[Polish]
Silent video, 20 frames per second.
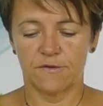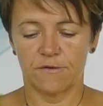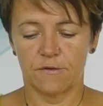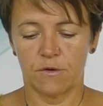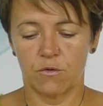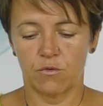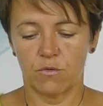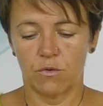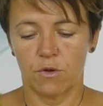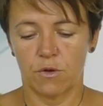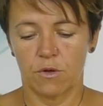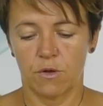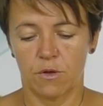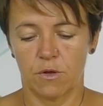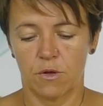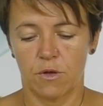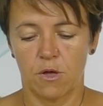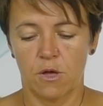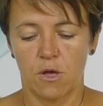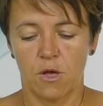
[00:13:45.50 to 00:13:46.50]
są
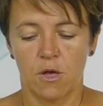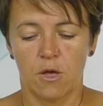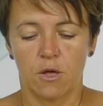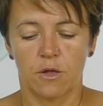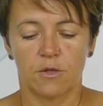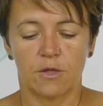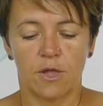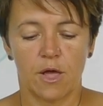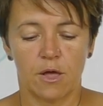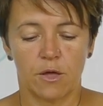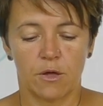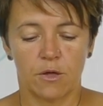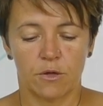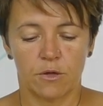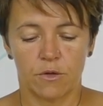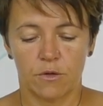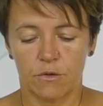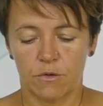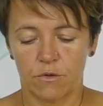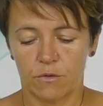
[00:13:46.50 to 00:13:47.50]
na e,
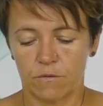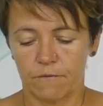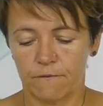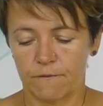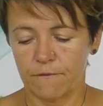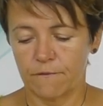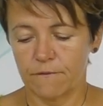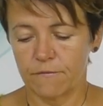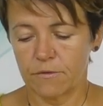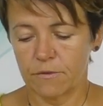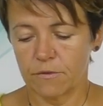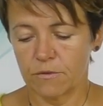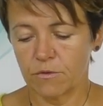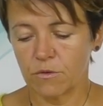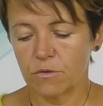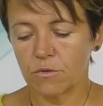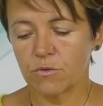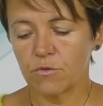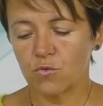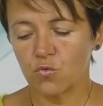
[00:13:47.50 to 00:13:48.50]

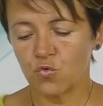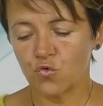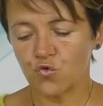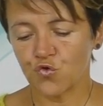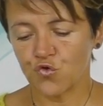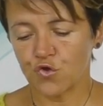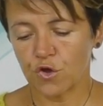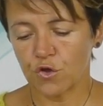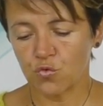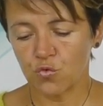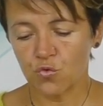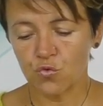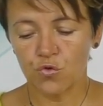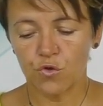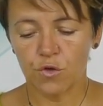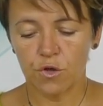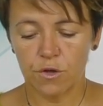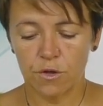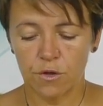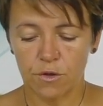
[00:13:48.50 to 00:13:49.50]
dłuższe
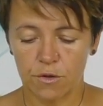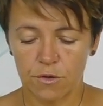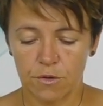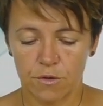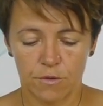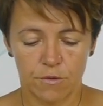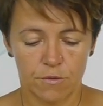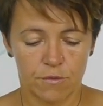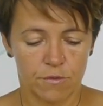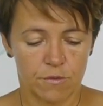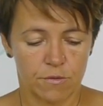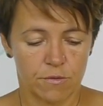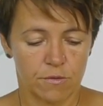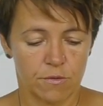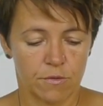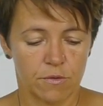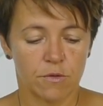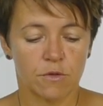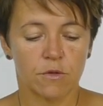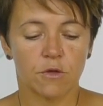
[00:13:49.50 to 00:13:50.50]
druty
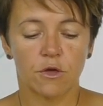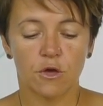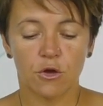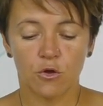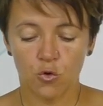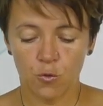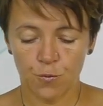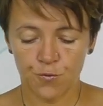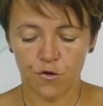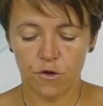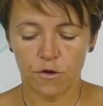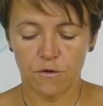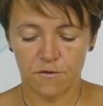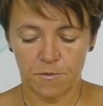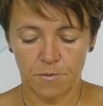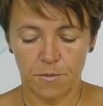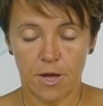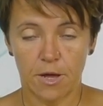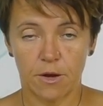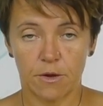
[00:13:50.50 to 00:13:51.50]
i grubsze
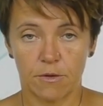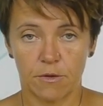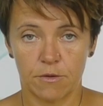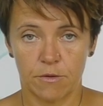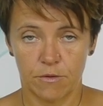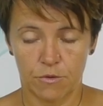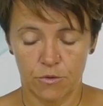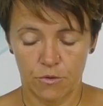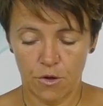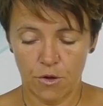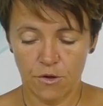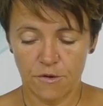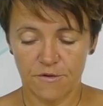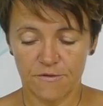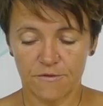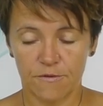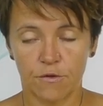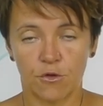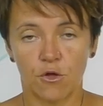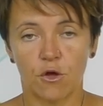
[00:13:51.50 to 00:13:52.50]
rozmiary. To
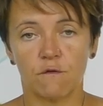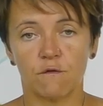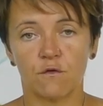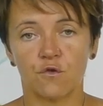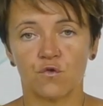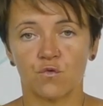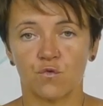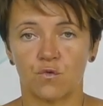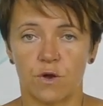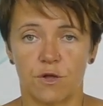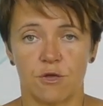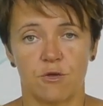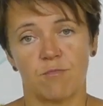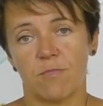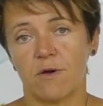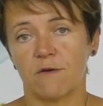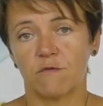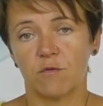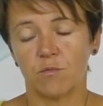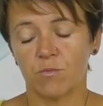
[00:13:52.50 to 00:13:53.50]
jest nowość, która
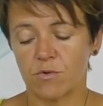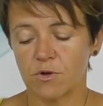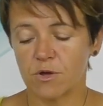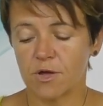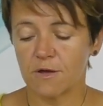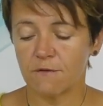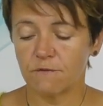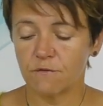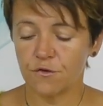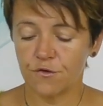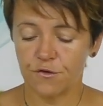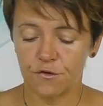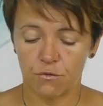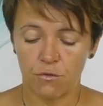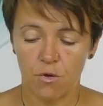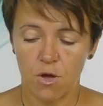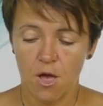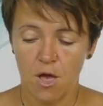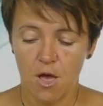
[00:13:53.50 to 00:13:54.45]
niebawem pojawi się